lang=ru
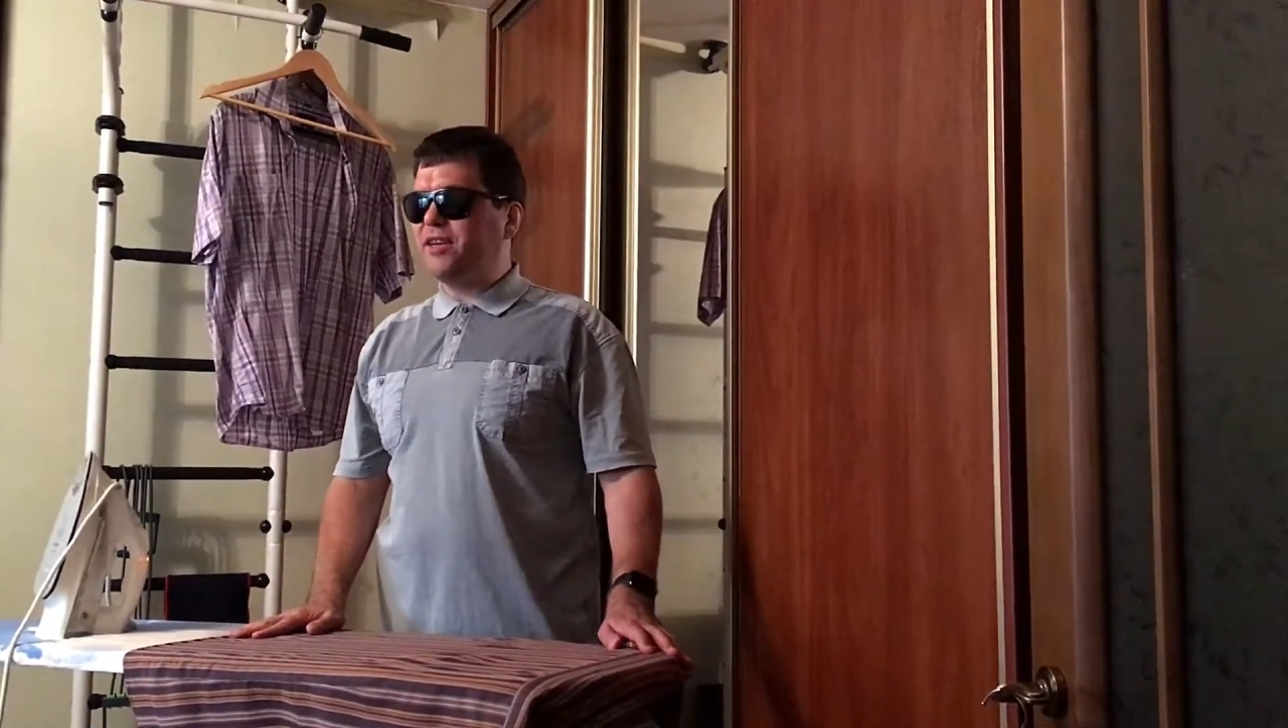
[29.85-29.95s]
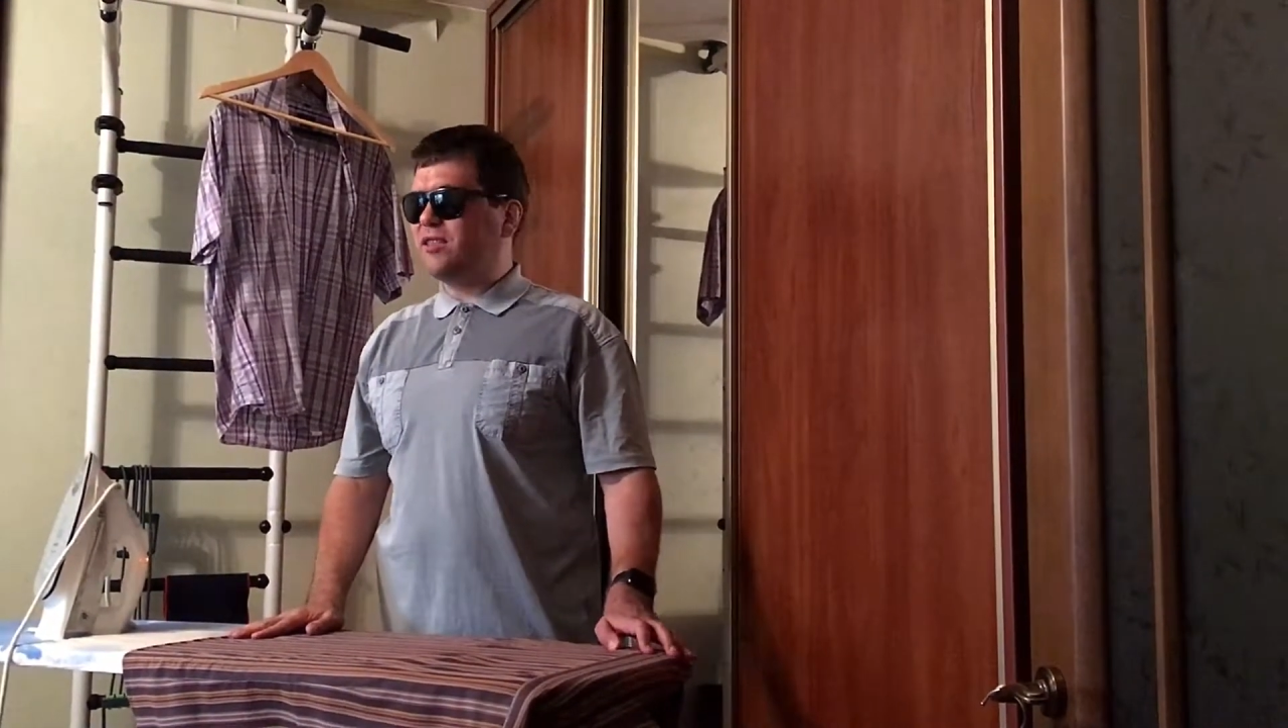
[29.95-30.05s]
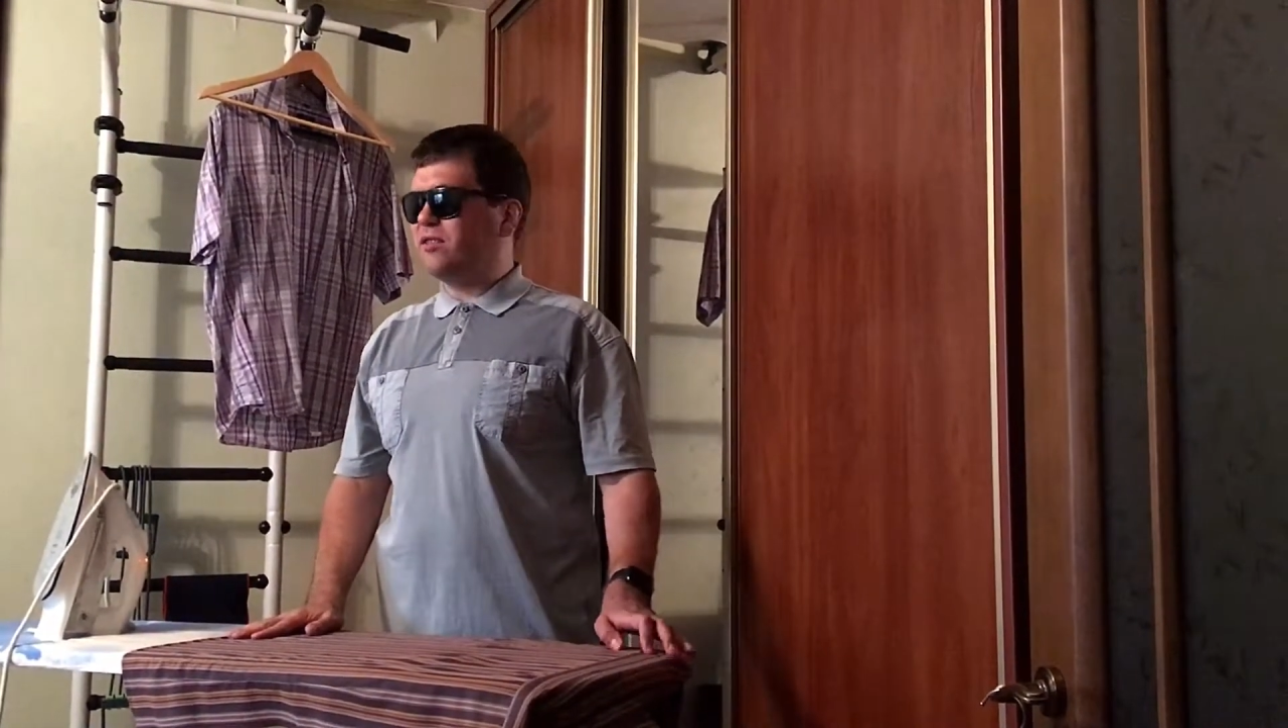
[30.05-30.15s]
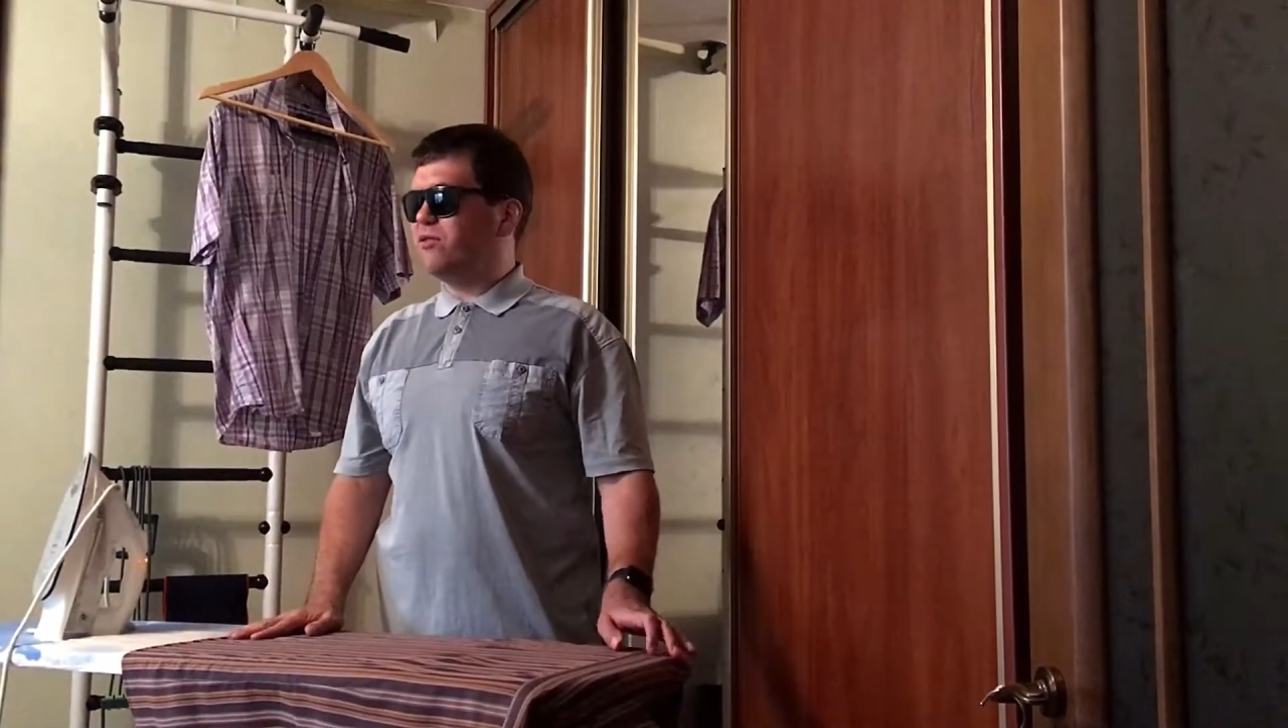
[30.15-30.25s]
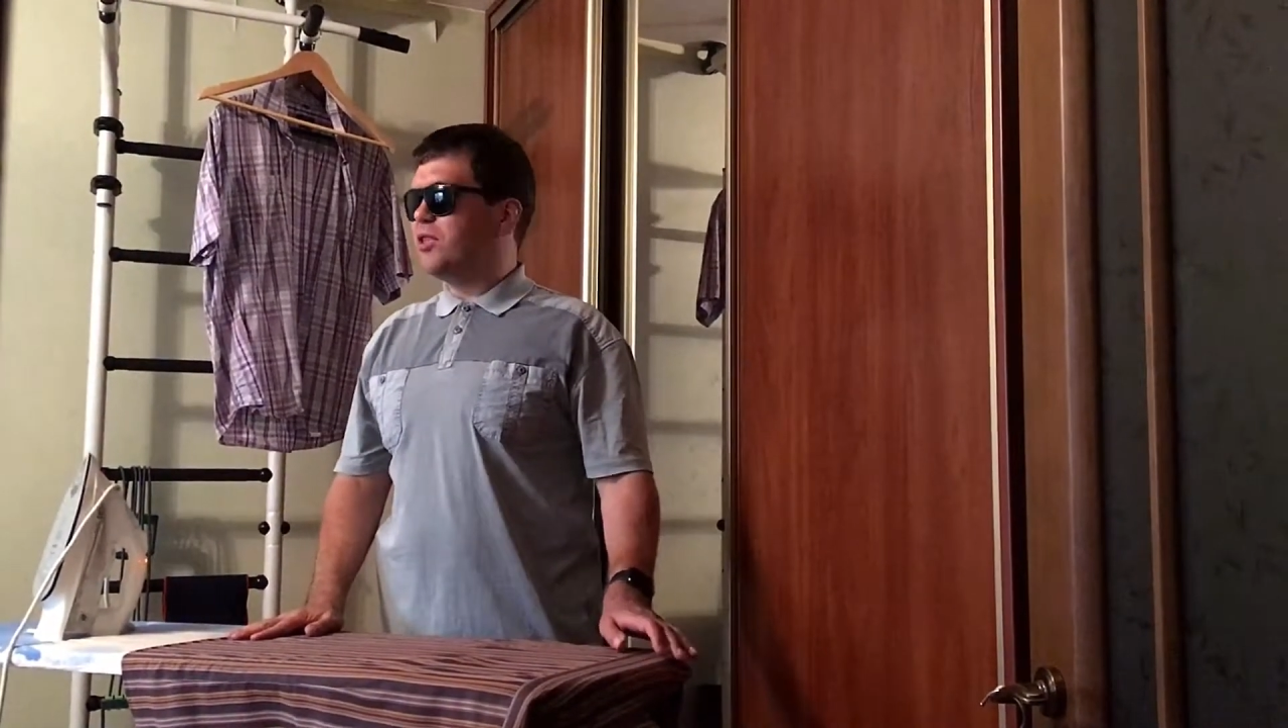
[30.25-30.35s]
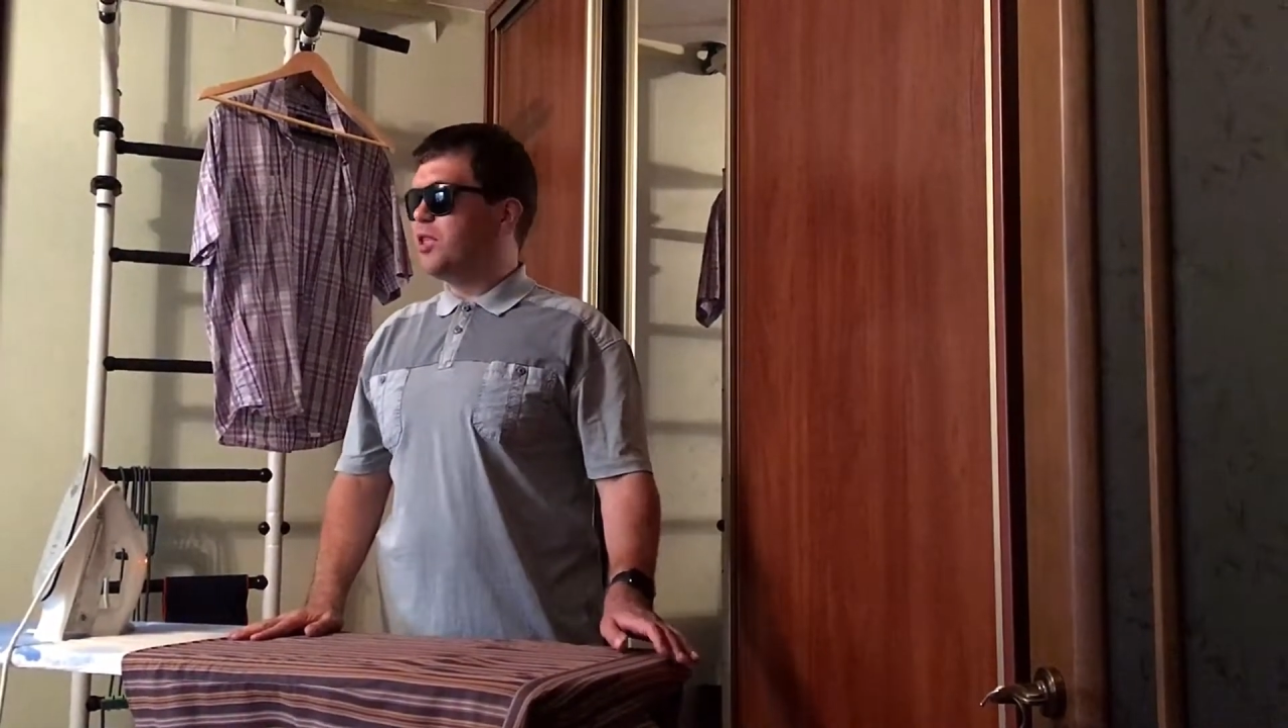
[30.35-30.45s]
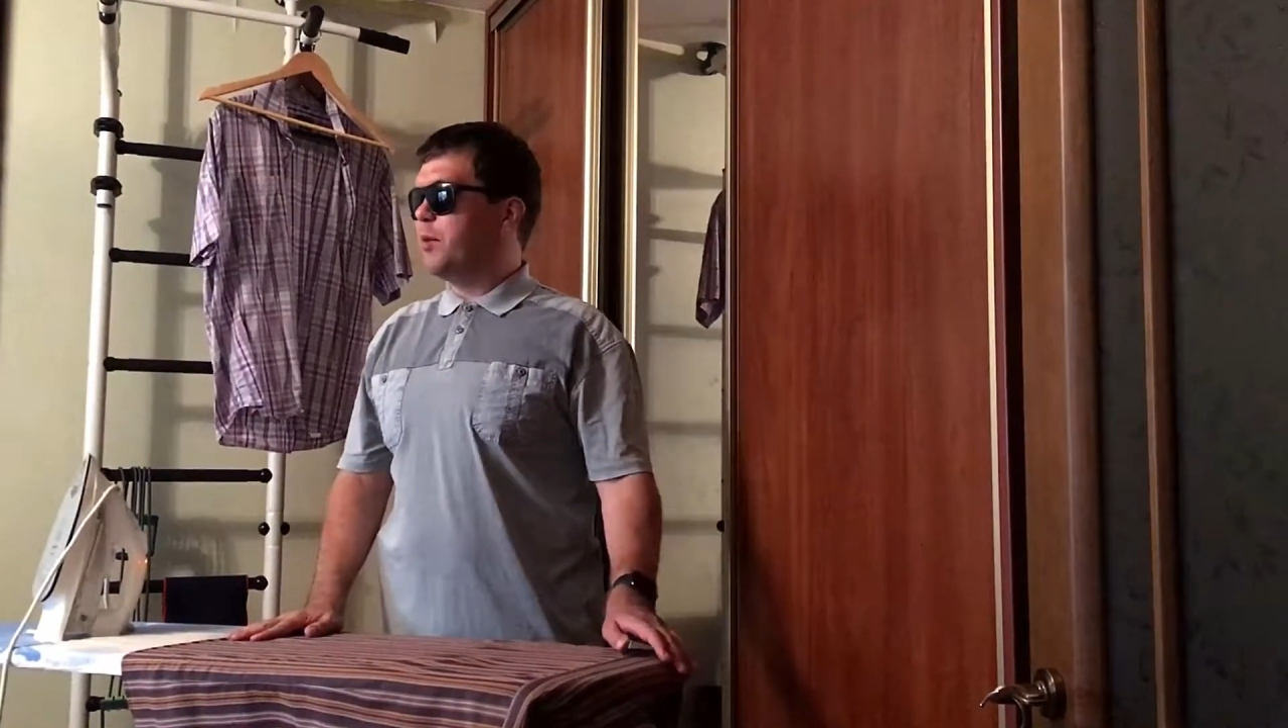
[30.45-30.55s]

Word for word: сегодня